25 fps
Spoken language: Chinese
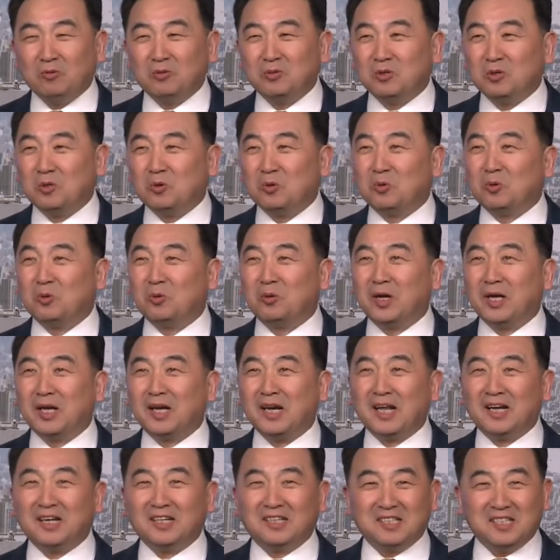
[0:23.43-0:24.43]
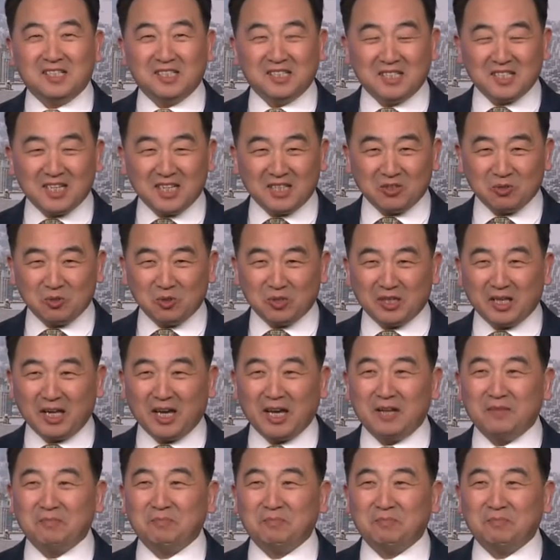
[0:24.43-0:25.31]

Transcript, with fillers: 又回来了一千多点，